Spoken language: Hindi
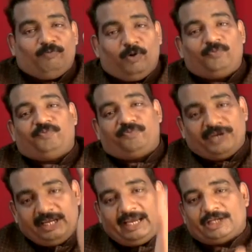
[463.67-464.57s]
वो
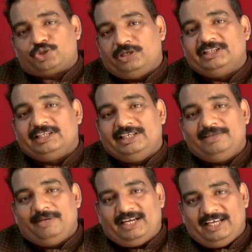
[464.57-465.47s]
फ्री एक्चुअली
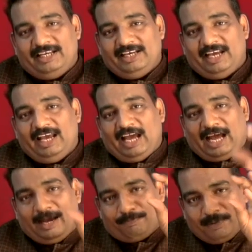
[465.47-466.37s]
दिल्ली में नहीं है
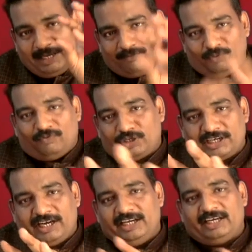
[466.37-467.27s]
आपने वो
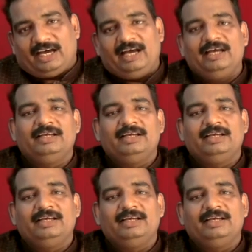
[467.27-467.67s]
वोटर आईडी का